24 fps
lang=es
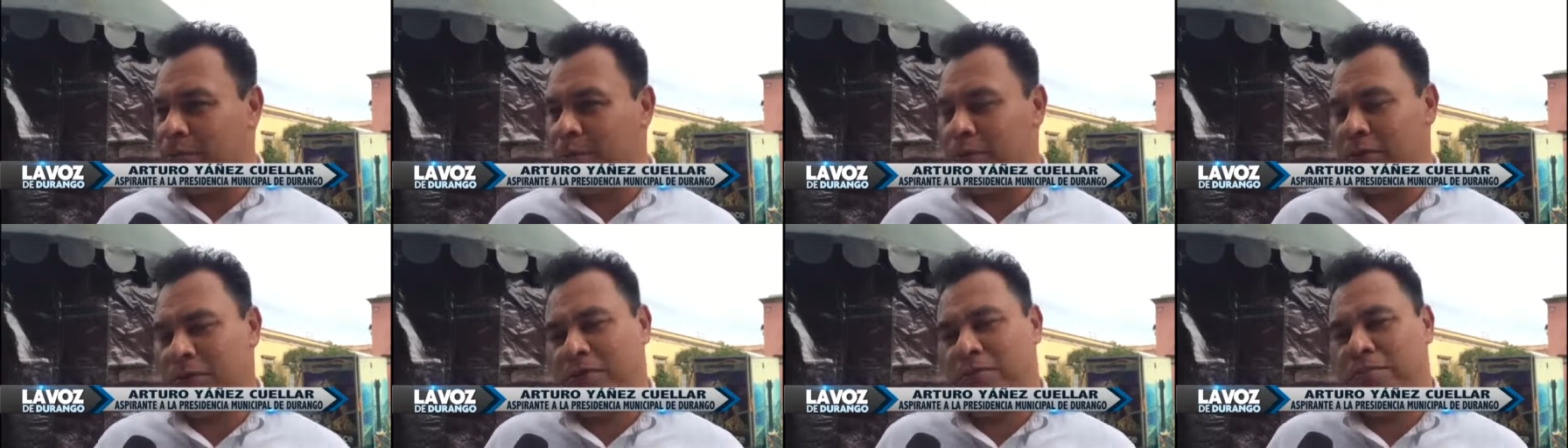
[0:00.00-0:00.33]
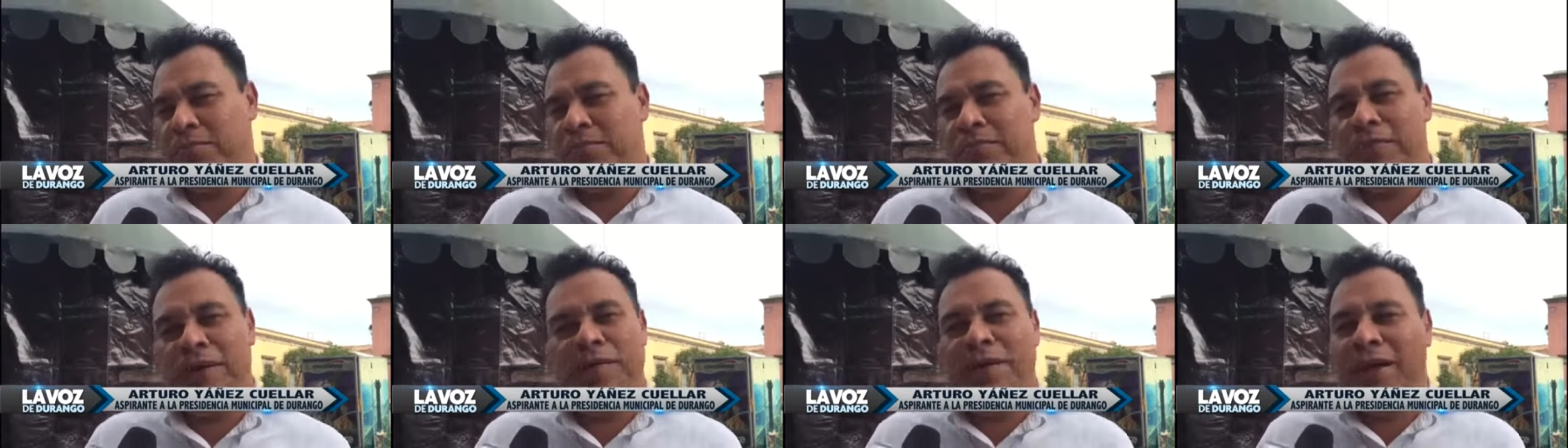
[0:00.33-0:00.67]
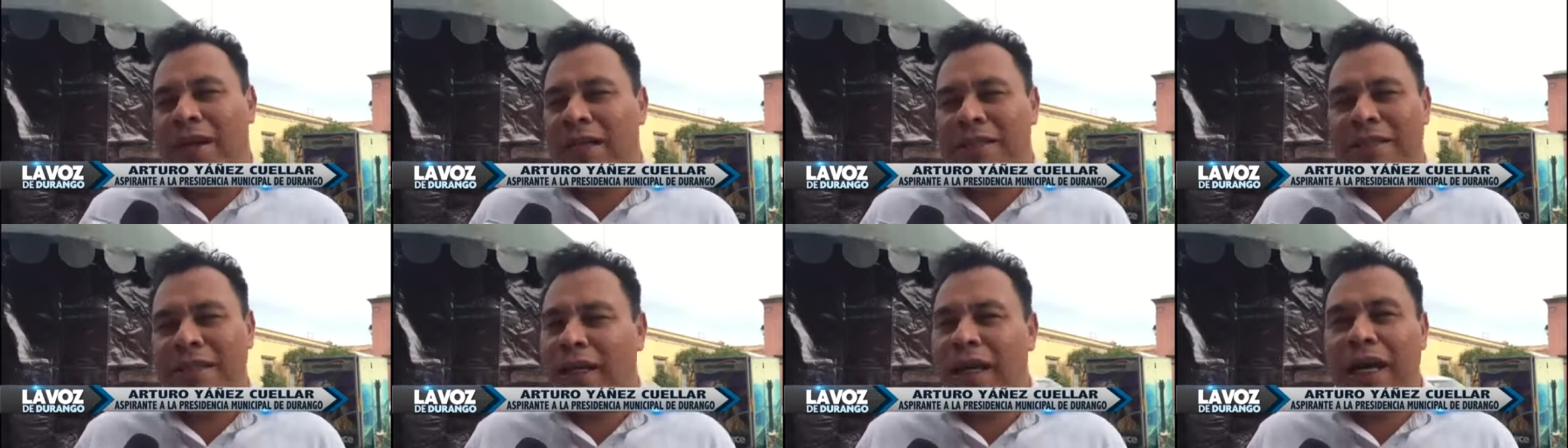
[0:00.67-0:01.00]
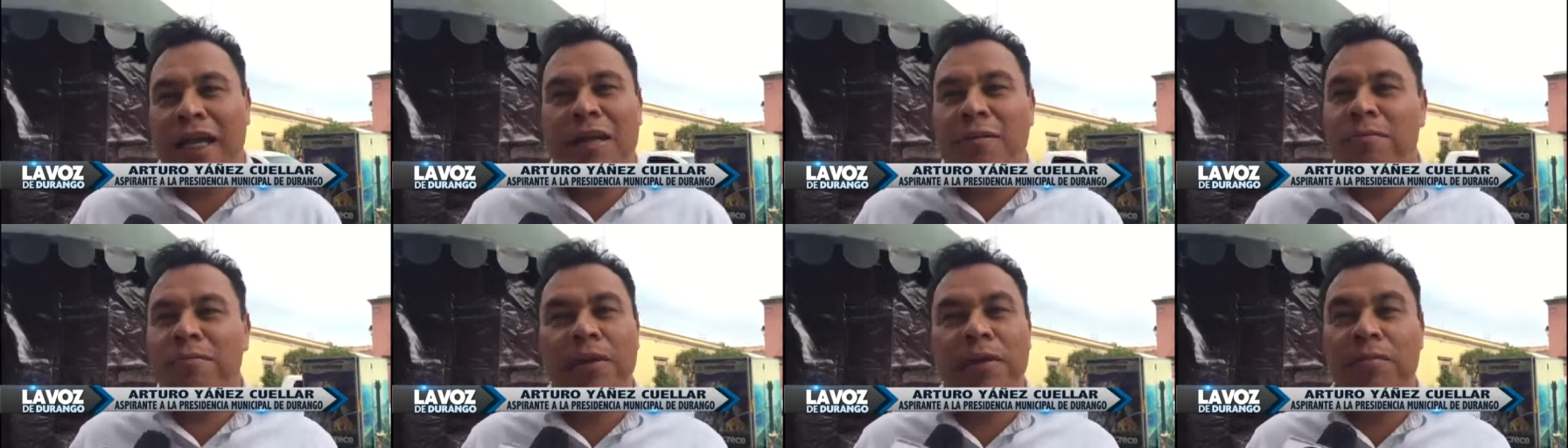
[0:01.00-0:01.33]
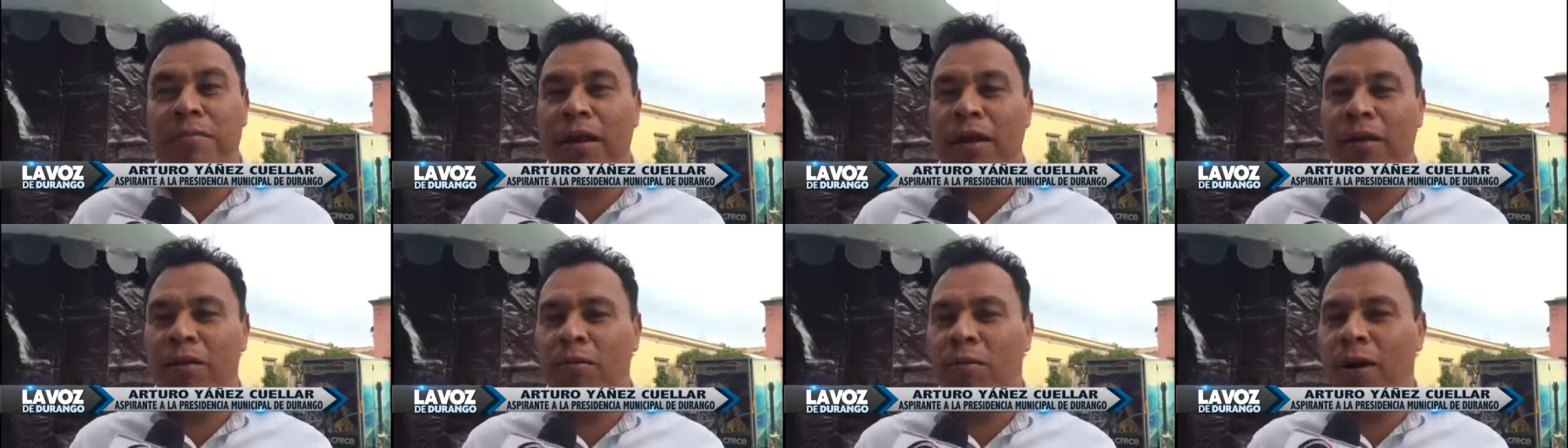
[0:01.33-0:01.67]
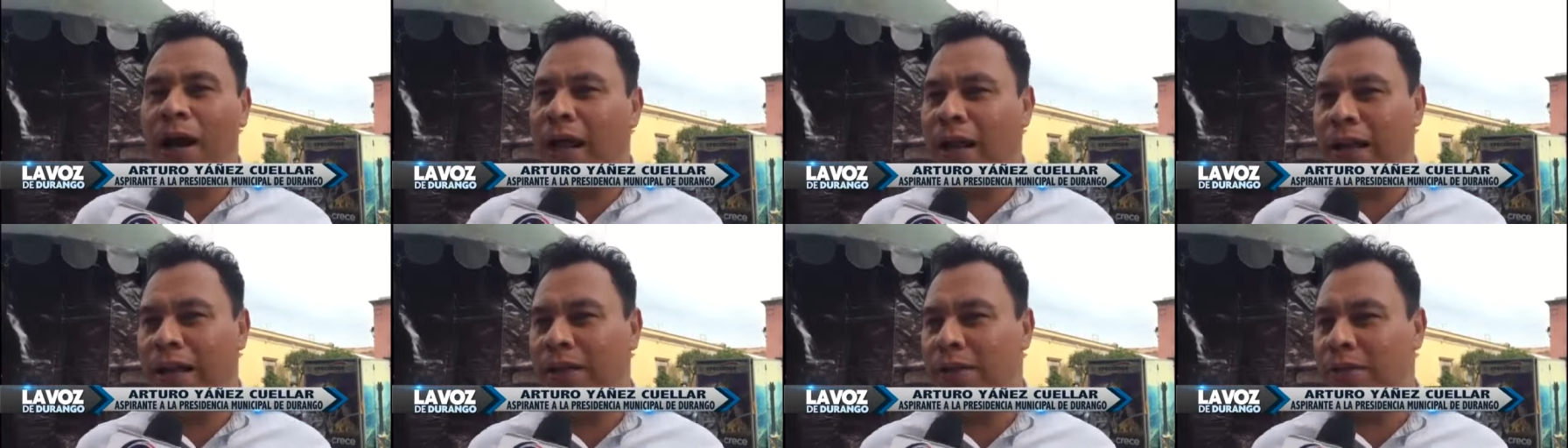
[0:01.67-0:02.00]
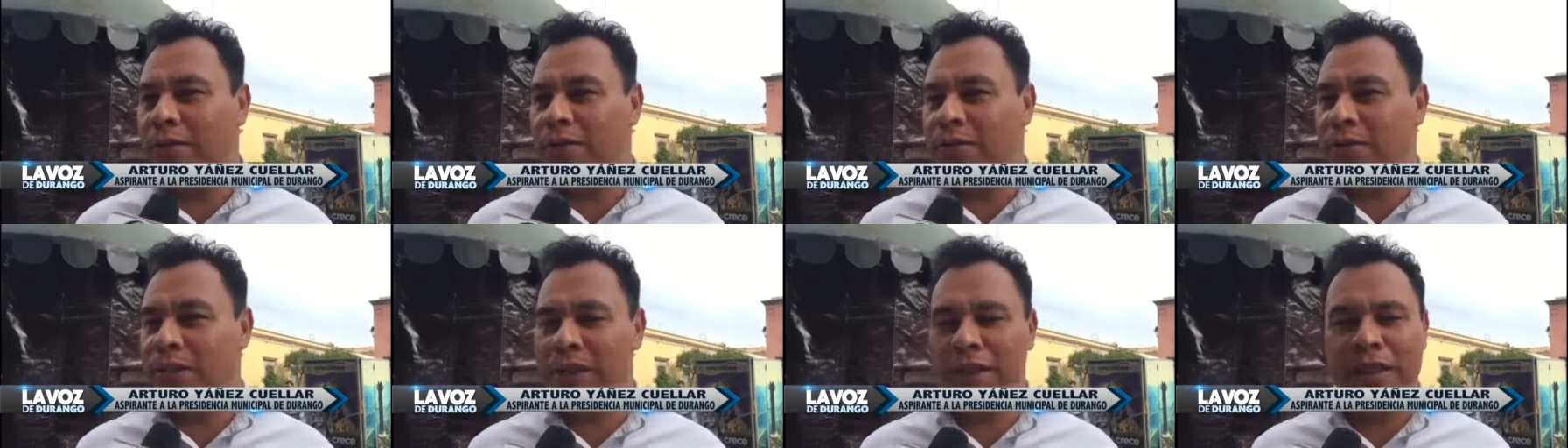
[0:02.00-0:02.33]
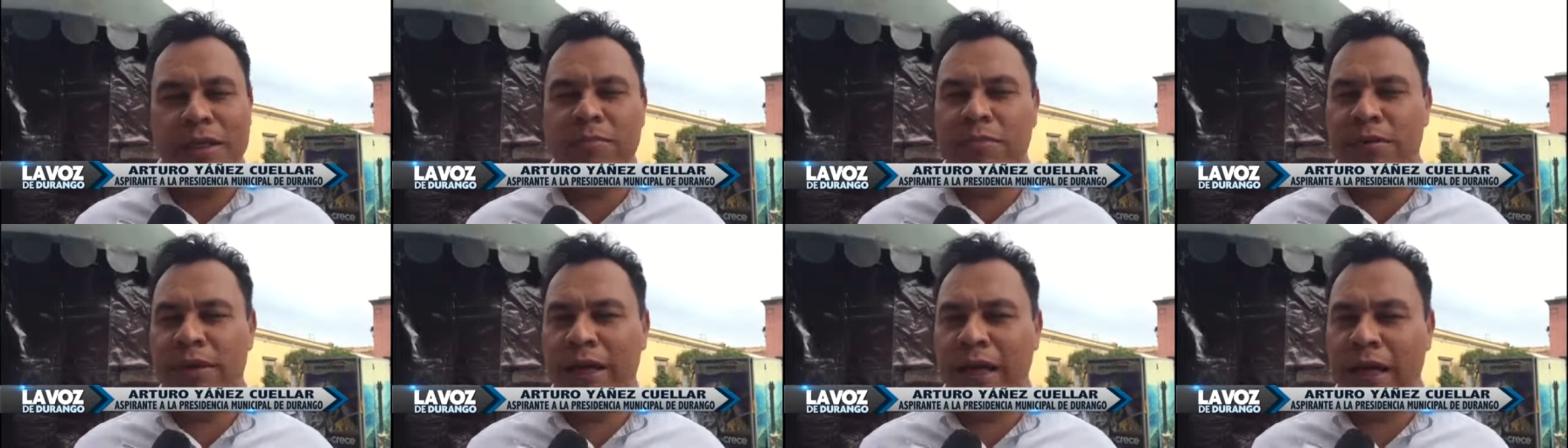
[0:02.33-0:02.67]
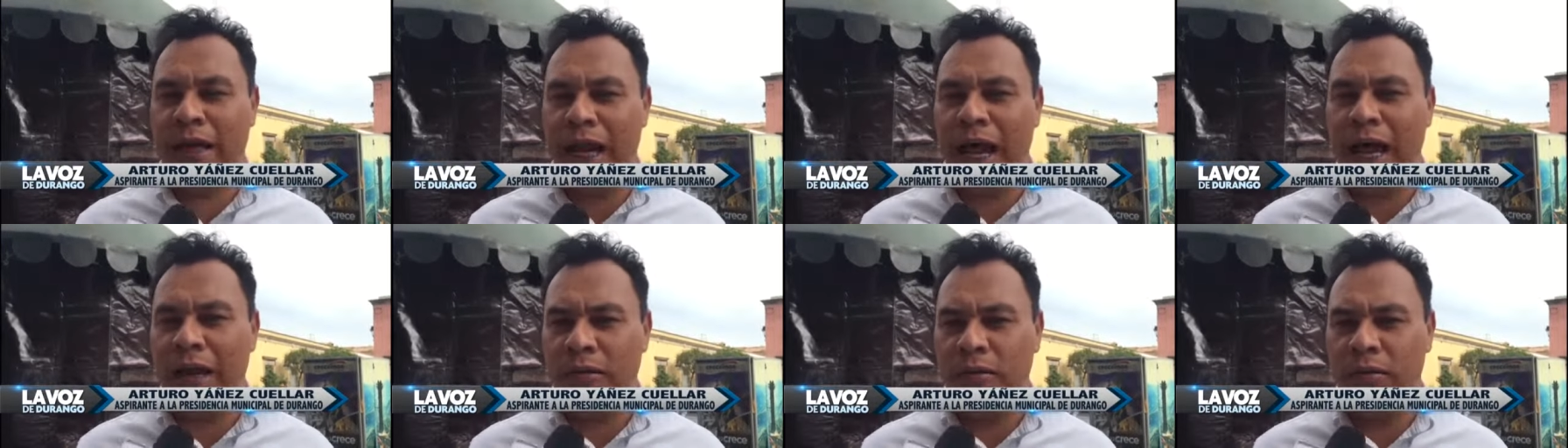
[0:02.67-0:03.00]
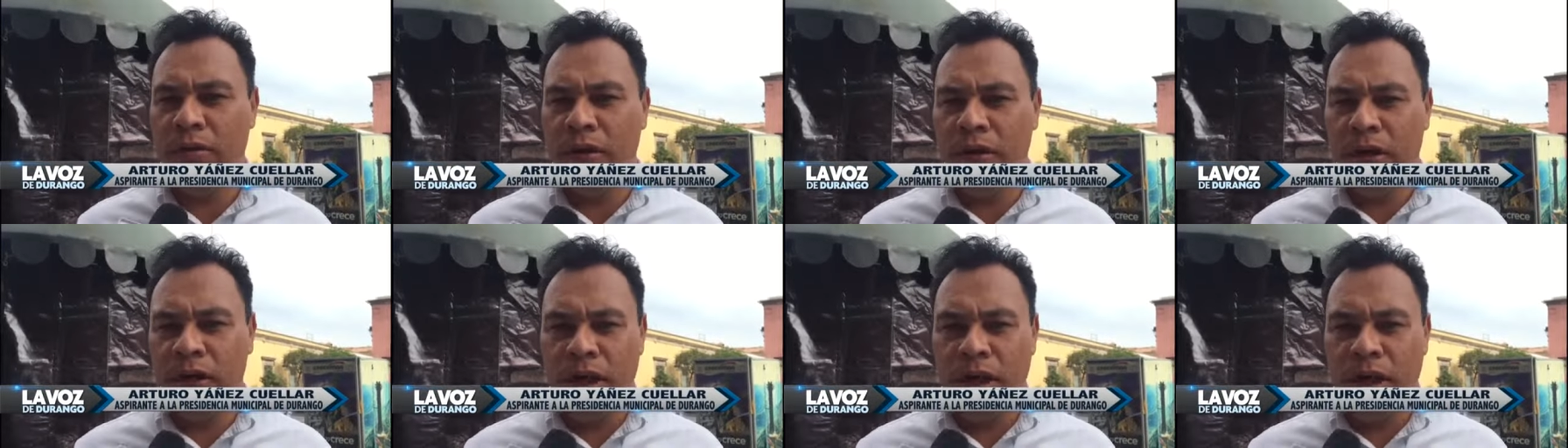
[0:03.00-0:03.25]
pues me van a sacar en primer lugar. Entonces es bien claro.